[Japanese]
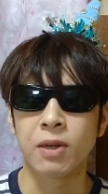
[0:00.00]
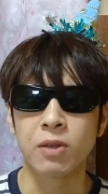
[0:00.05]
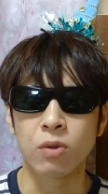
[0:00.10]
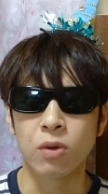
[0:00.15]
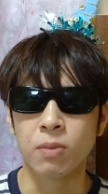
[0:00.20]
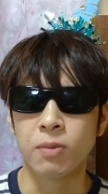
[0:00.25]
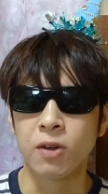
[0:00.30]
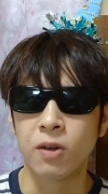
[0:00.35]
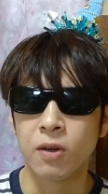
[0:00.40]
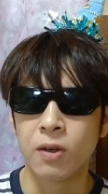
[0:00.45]
まあ、
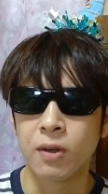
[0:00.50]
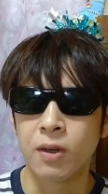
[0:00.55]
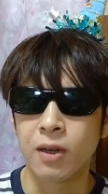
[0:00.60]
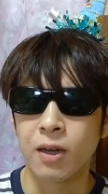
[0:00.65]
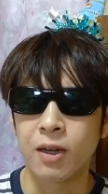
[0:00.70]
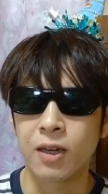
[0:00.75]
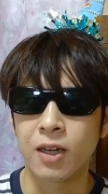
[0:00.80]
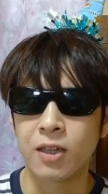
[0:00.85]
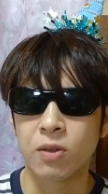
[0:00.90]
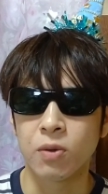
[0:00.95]
どうも
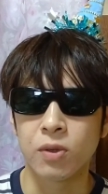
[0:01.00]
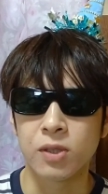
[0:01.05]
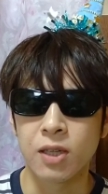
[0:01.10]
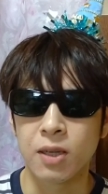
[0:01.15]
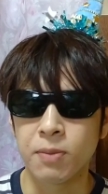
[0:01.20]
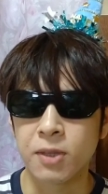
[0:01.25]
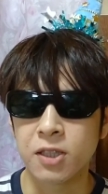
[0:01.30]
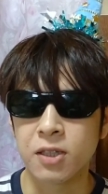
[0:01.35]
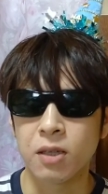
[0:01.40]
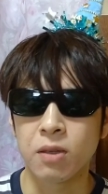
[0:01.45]
ありがとうござ
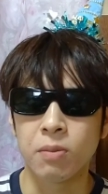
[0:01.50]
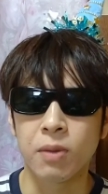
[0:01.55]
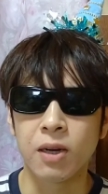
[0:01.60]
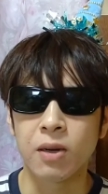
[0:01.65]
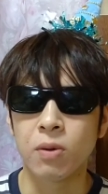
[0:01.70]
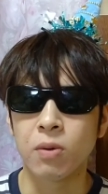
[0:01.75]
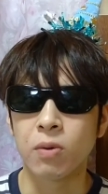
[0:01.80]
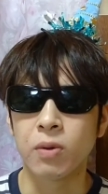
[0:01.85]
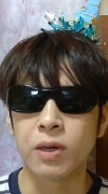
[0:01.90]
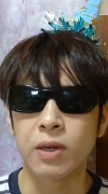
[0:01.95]
いましたと、ま
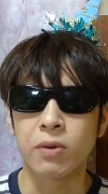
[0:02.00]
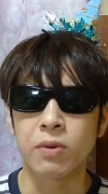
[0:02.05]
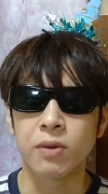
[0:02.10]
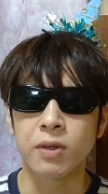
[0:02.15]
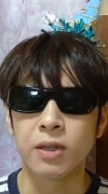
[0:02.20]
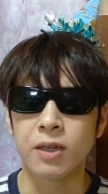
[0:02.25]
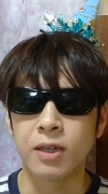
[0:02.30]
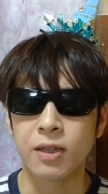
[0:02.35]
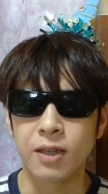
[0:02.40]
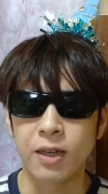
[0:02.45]
あ、お礼を
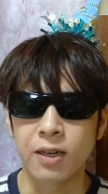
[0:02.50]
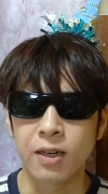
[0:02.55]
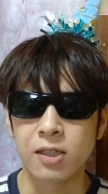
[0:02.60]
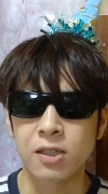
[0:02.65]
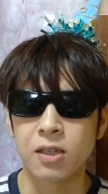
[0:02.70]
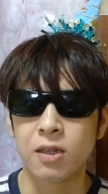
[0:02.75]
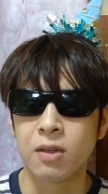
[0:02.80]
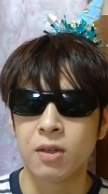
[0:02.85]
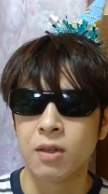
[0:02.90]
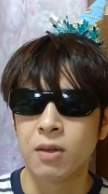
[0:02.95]
言いたいで
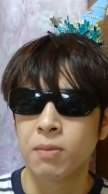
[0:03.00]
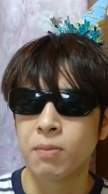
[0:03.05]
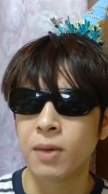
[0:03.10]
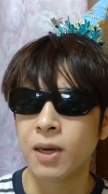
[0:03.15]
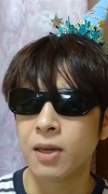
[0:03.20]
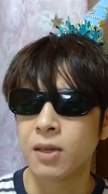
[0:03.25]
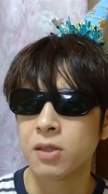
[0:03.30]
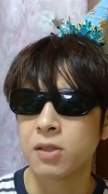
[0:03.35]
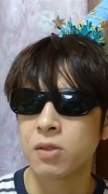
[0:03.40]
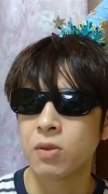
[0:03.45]
す。
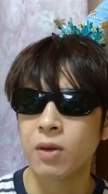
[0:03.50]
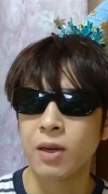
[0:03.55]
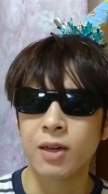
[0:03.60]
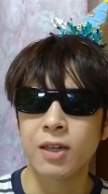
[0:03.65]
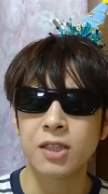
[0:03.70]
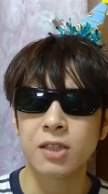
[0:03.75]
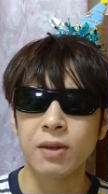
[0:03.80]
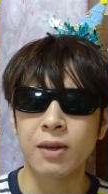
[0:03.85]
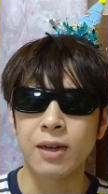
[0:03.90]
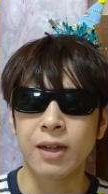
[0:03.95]
まあ、その
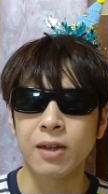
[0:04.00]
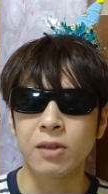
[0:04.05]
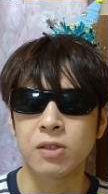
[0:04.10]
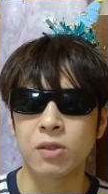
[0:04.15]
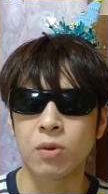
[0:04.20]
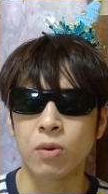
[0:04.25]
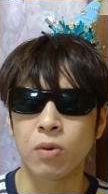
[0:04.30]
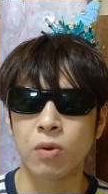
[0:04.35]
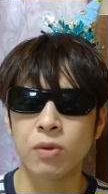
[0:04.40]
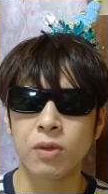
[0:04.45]
話はね、
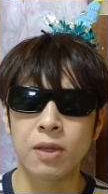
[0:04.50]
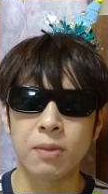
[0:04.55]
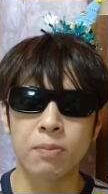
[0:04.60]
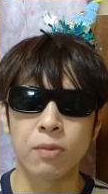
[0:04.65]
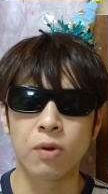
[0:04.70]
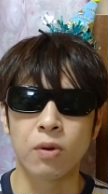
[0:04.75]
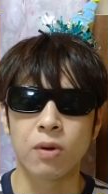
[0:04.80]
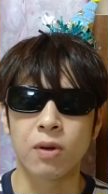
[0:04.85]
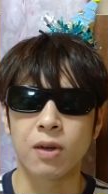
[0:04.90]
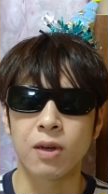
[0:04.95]
その本人
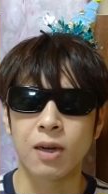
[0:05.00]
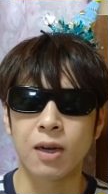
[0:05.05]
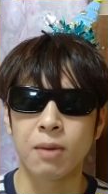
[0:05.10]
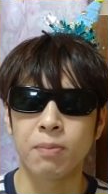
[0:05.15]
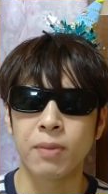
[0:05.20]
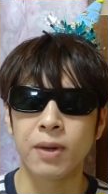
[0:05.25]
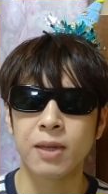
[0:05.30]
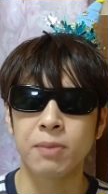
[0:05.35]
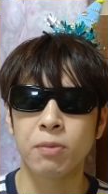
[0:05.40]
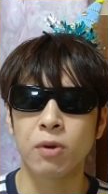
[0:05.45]
もあ
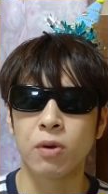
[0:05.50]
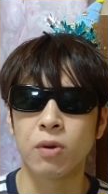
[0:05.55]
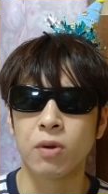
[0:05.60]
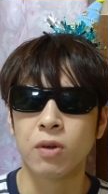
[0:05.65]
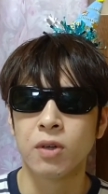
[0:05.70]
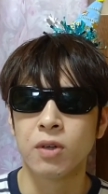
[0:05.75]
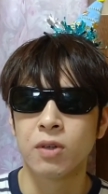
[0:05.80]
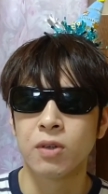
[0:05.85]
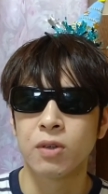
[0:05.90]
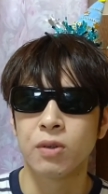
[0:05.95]
んまりもう
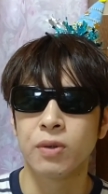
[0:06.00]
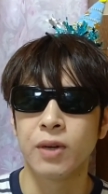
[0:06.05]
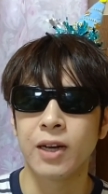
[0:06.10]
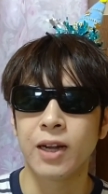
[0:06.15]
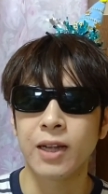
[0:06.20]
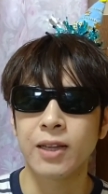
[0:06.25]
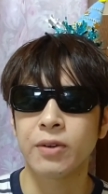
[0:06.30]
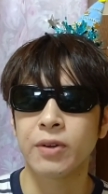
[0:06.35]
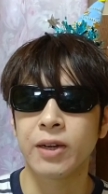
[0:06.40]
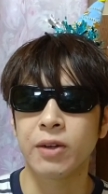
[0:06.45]
触れ
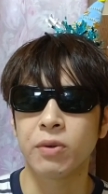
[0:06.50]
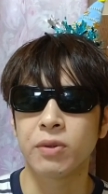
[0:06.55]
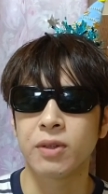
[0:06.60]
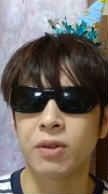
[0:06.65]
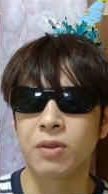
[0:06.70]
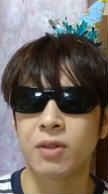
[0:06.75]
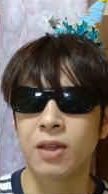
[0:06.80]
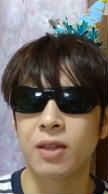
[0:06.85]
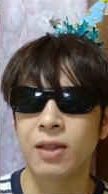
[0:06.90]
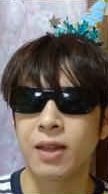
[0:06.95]
ないでくれよって
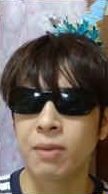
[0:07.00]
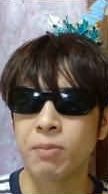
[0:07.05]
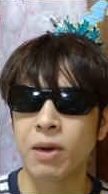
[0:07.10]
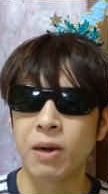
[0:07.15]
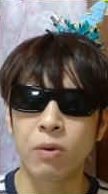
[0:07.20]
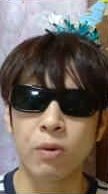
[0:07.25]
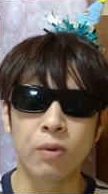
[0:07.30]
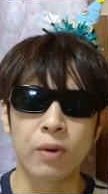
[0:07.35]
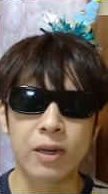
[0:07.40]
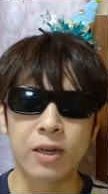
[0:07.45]
言ってんで、ま
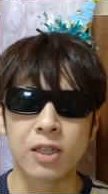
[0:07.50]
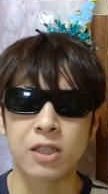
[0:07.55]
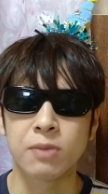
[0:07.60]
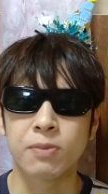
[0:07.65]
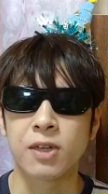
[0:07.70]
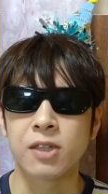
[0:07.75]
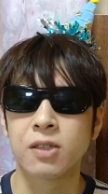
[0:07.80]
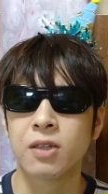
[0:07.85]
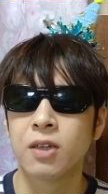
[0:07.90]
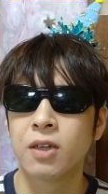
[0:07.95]
あ、終わりにし
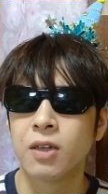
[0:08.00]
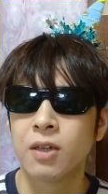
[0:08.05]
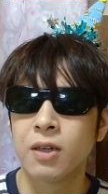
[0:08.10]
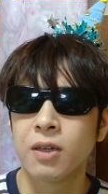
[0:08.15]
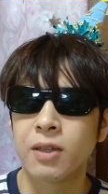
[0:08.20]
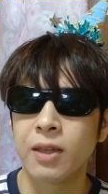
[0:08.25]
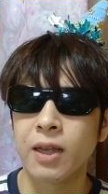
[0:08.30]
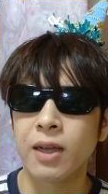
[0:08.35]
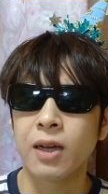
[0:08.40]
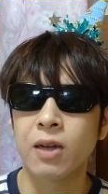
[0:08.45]
ます。
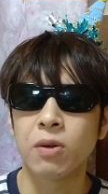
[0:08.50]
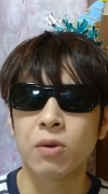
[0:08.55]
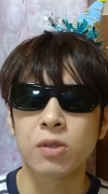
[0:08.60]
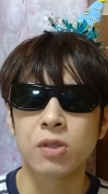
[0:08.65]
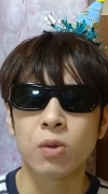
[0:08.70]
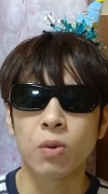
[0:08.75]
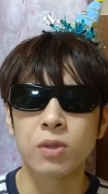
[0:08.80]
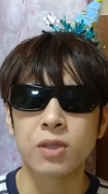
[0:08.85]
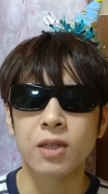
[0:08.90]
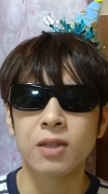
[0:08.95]
で、あの、
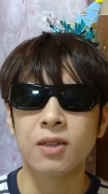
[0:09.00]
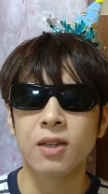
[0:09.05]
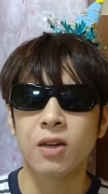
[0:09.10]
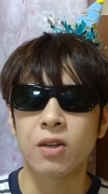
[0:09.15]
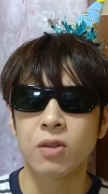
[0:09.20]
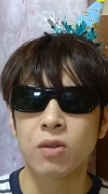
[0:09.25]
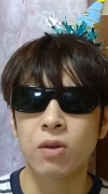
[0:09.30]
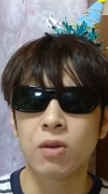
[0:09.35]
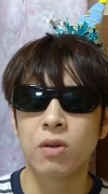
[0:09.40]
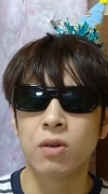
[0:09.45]
そこ
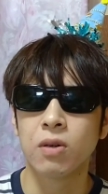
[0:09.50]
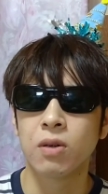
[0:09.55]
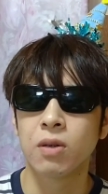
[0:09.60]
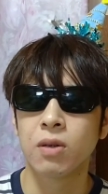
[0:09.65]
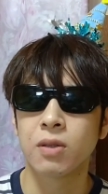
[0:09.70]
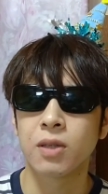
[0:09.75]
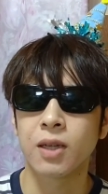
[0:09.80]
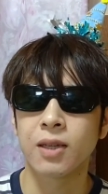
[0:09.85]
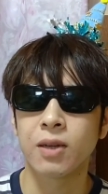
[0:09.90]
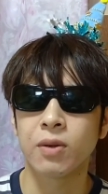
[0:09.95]
チャンネルと
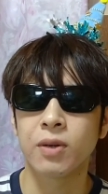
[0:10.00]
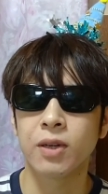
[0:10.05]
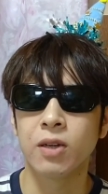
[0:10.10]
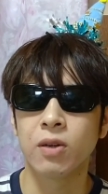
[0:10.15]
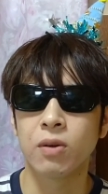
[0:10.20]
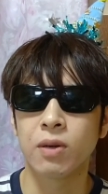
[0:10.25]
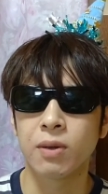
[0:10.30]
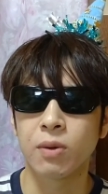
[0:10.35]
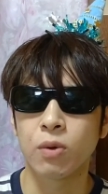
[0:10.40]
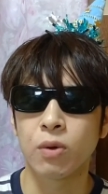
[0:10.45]
ただふり
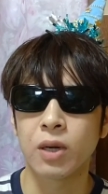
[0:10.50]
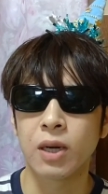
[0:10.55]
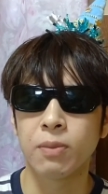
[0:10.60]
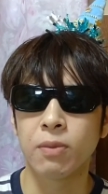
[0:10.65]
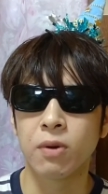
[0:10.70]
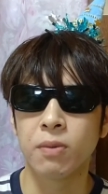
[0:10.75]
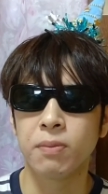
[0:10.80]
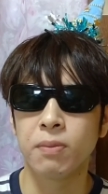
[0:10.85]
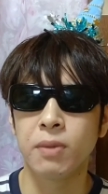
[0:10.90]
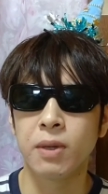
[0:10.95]
の
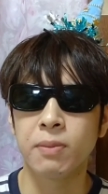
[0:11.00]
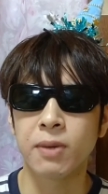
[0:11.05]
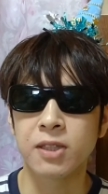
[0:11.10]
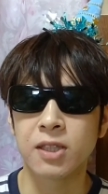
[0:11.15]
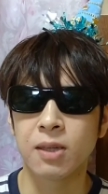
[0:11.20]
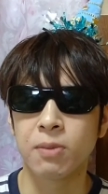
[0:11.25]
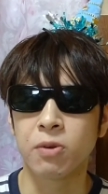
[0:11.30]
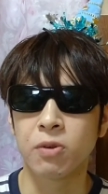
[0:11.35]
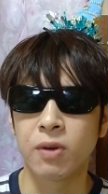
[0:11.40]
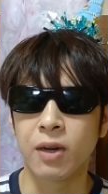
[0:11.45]
コラボ見まし
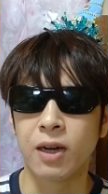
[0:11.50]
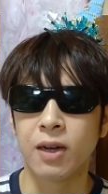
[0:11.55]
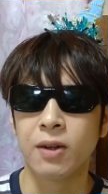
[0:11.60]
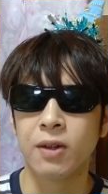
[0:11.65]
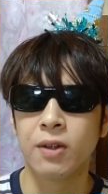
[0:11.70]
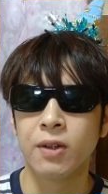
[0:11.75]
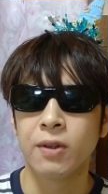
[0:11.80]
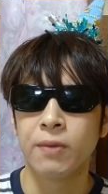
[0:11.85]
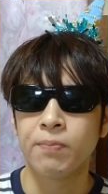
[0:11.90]
た、僕は。